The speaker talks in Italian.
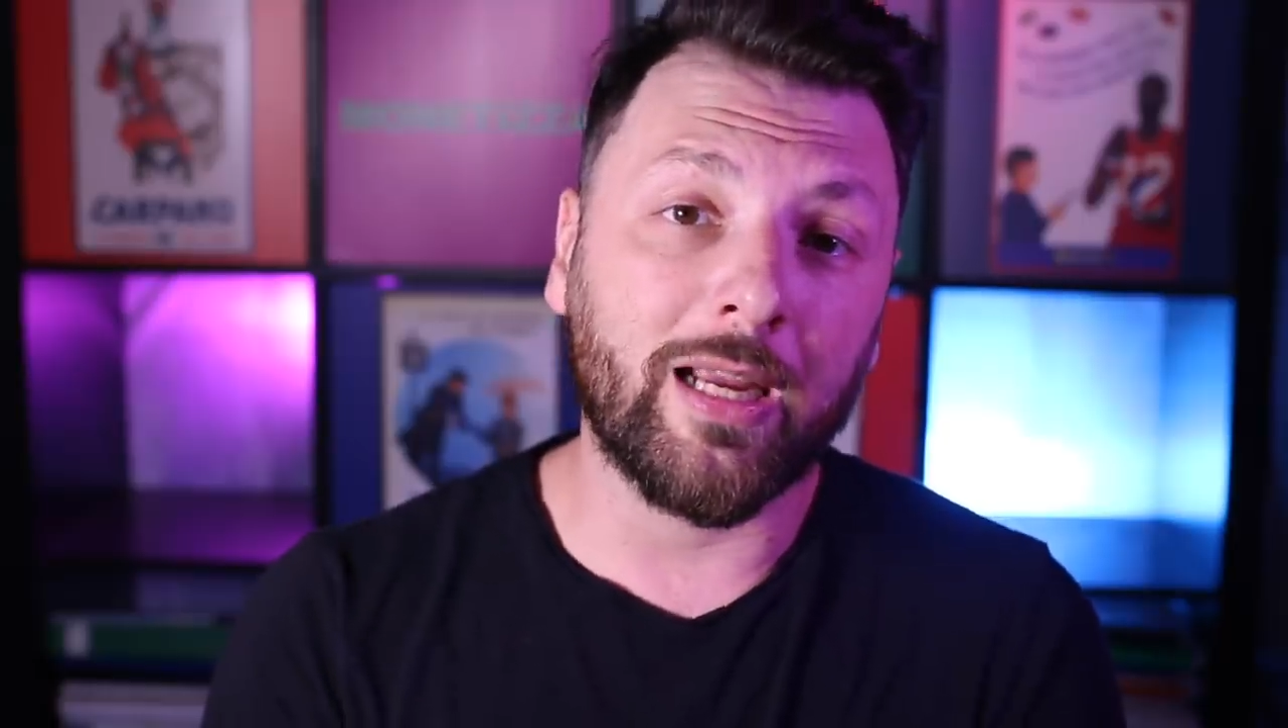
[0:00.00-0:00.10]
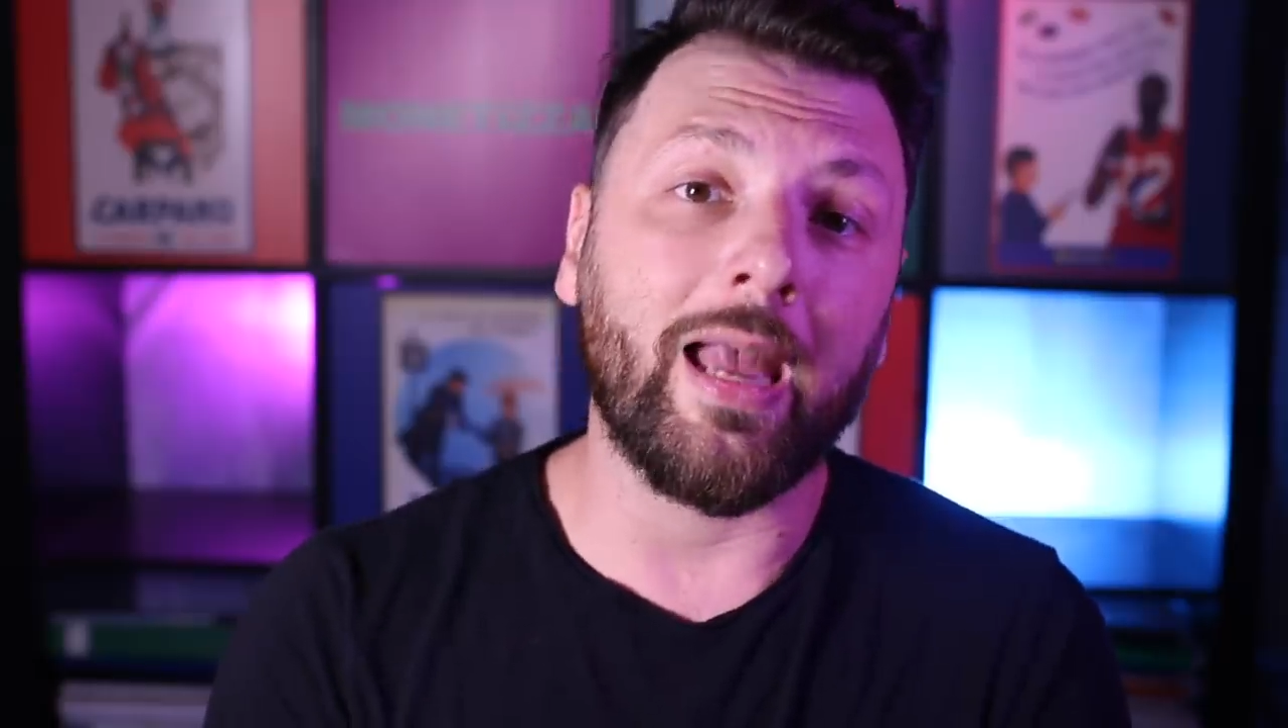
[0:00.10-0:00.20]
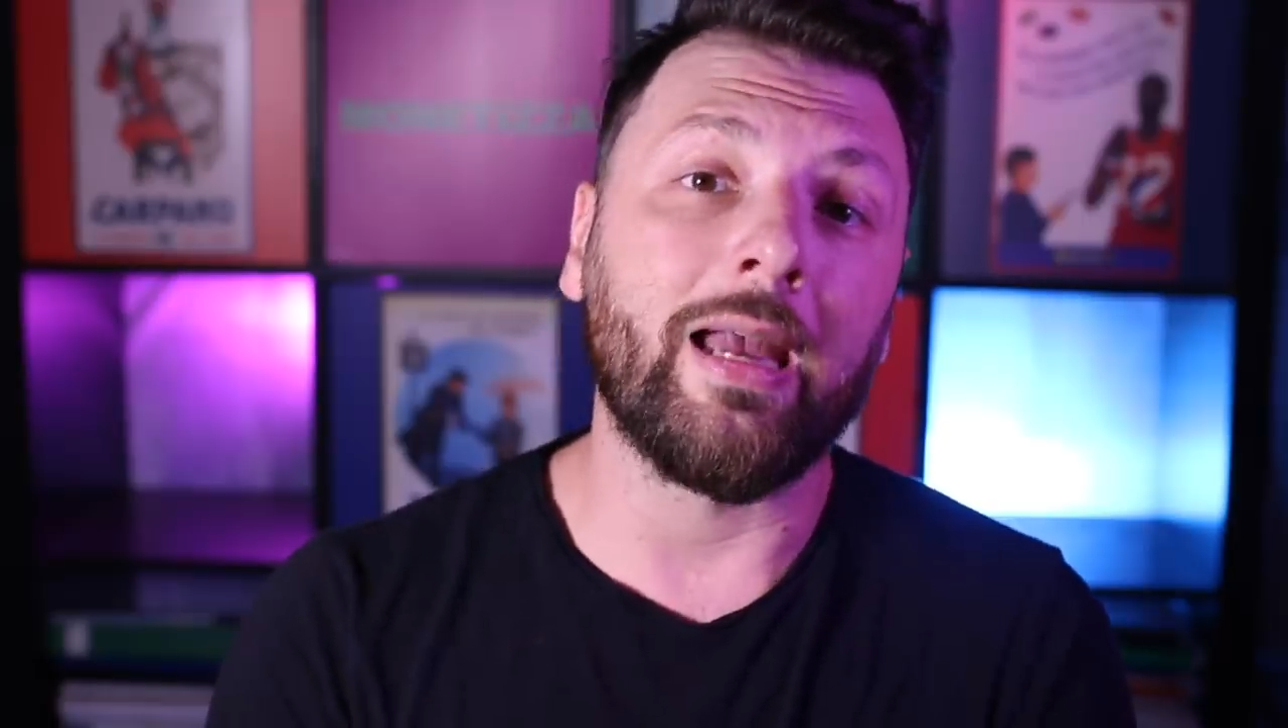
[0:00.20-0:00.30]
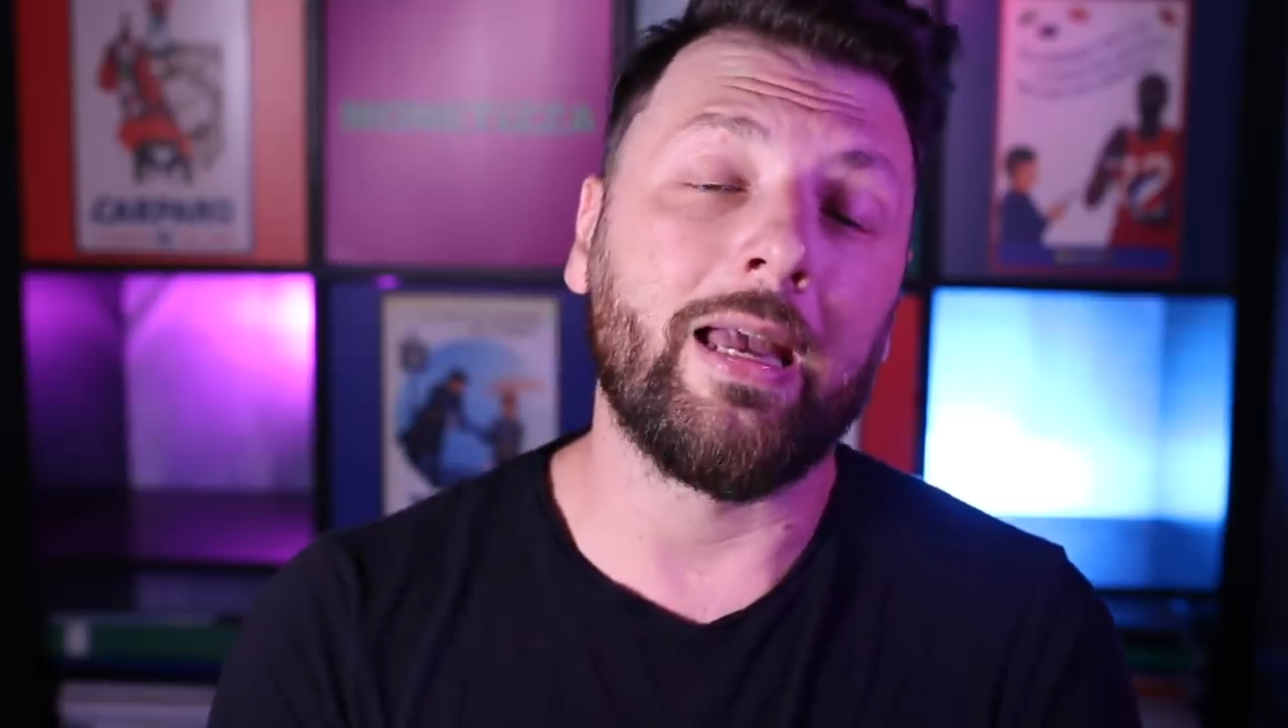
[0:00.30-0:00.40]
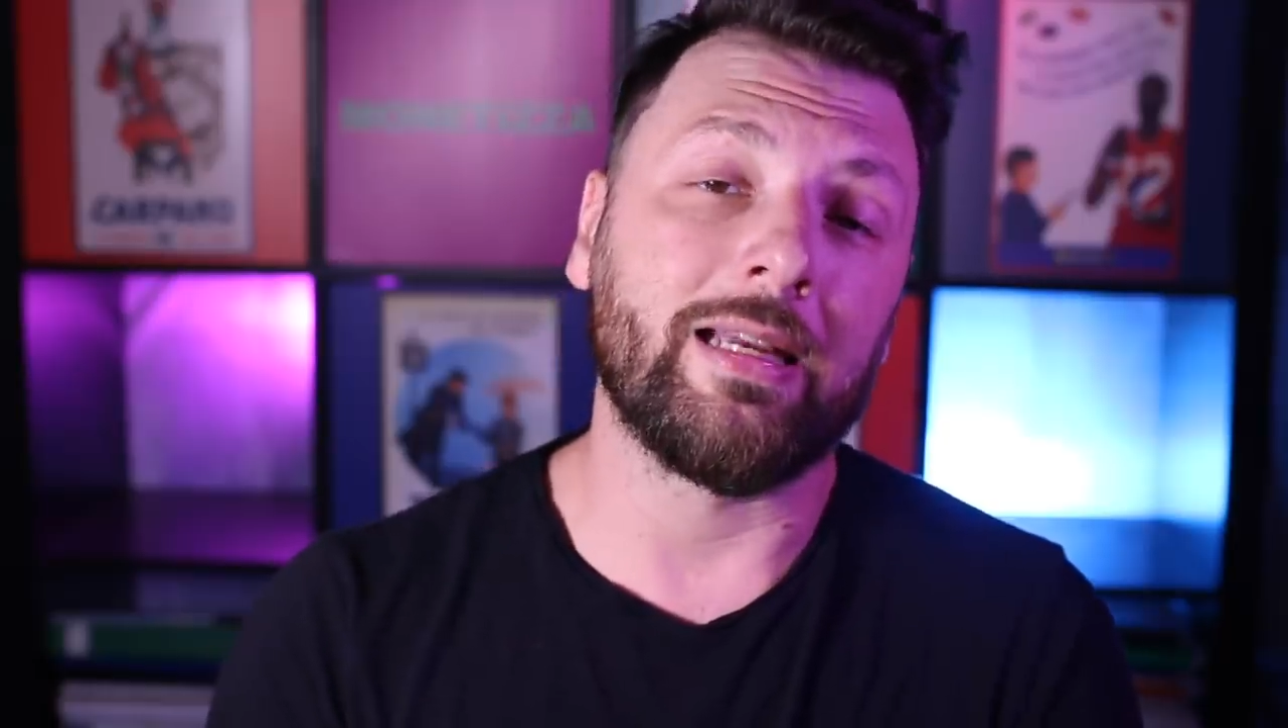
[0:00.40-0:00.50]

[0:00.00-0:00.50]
che,